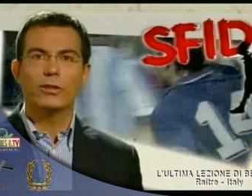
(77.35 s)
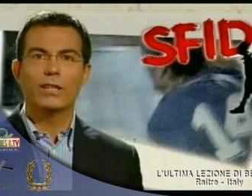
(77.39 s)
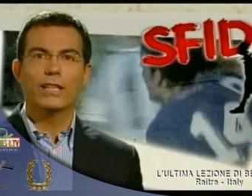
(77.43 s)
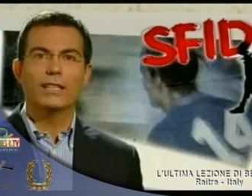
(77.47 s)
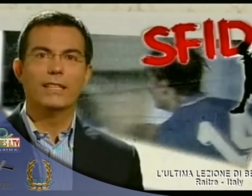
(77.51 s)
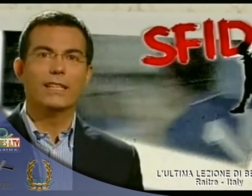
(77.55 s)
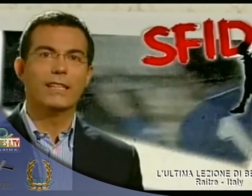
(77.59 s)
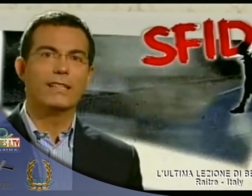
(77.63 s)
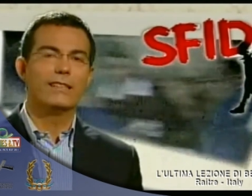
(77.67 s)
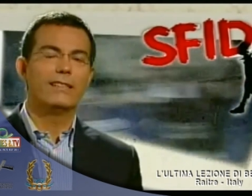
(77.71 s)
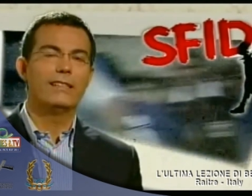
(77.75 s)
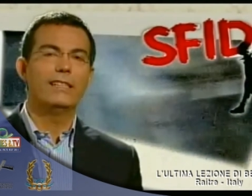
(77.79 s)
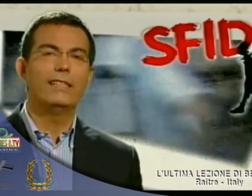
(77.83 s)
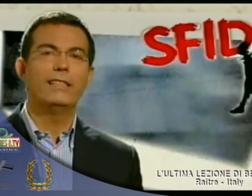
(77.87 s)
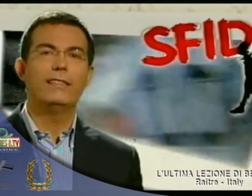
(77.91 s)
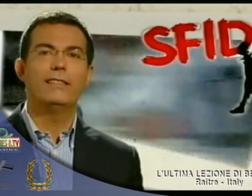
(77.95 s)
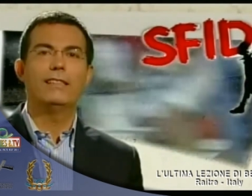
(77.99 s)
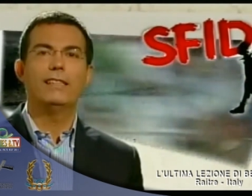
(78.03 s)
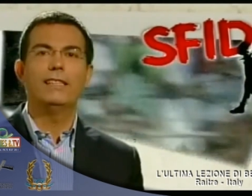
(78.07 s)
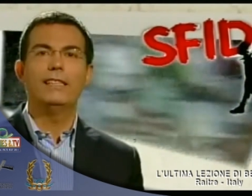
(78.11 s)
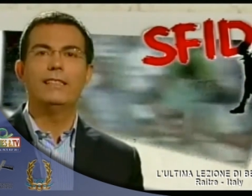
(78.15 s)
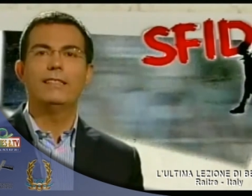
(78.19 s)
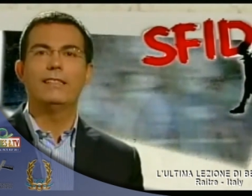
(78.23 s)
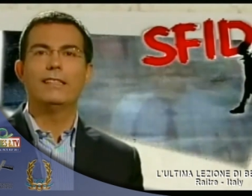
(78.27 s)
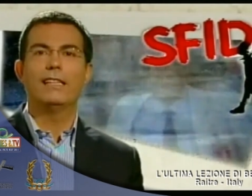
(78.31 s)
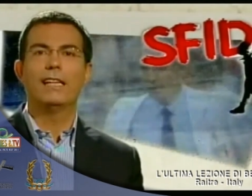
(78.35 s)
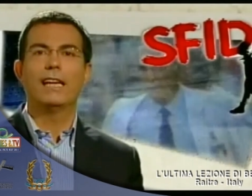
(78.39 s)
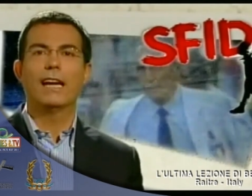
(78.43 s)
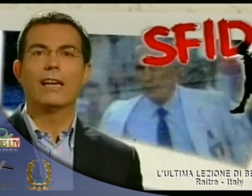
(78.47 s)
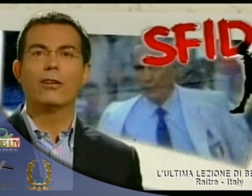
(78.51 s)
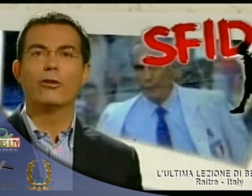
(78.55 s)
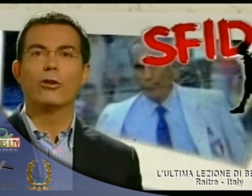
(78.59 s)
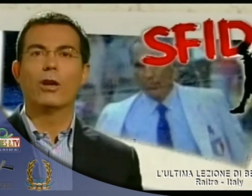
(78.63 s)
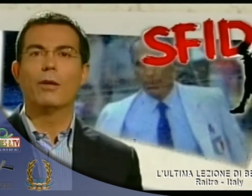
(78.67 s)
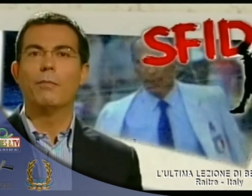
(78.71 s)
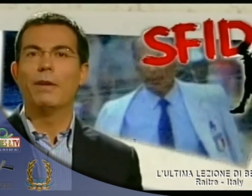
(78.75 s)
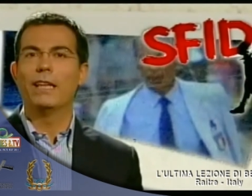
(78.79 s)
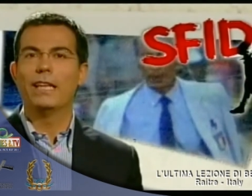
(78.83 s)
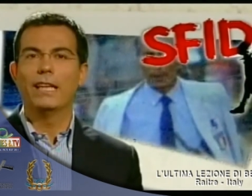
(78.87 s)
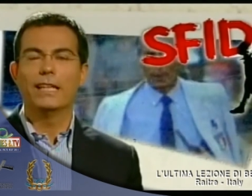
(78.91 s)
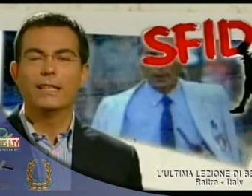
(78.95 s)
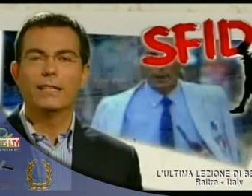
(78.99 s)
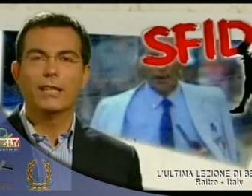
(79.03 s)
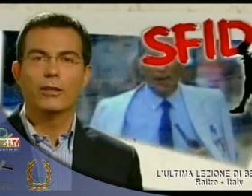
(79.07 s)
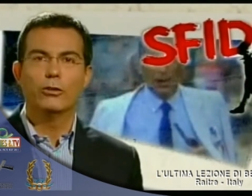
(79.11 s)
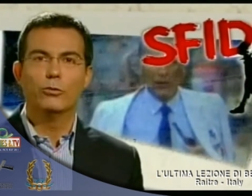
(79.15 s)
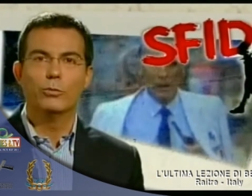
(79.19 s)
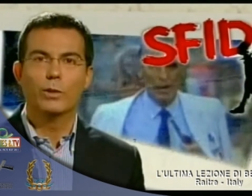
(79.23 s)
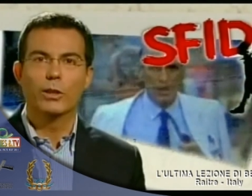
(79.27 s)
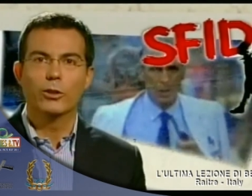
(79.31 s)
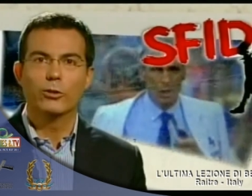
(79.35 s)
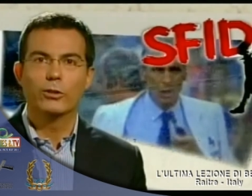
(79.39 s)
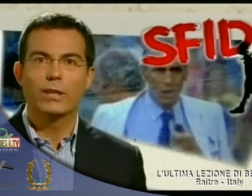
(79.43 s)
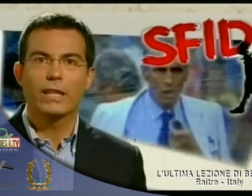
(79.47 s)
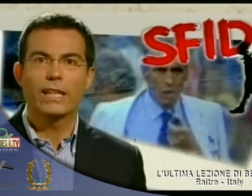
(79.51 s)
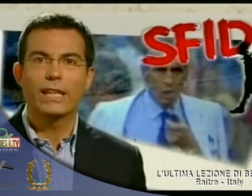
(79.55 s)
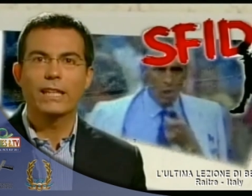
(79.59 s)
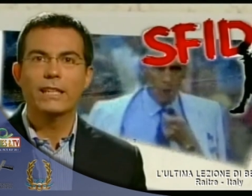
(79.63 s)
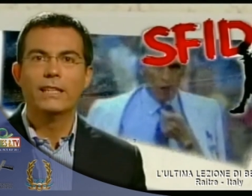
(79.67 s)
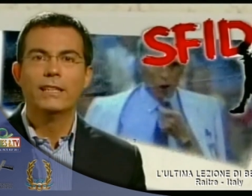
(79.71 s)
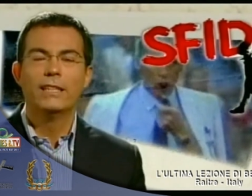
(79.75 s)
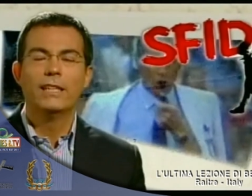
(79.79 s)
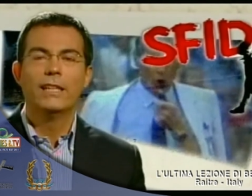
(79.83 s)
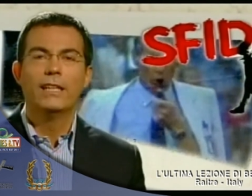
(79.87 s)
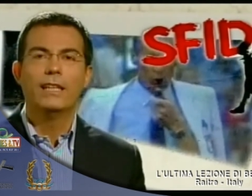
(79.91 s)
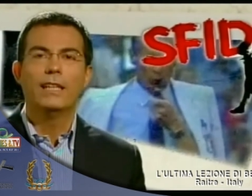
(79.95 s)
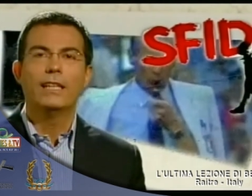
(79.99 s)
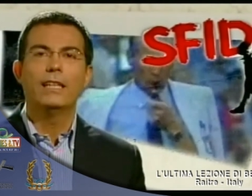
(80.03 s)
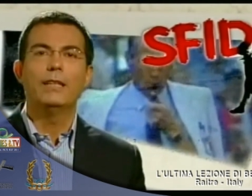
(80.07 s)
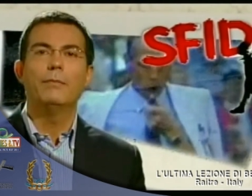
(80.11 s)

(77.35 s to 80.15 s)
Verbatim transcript: dei terzini sinistri che hanno la maglietta numero 3,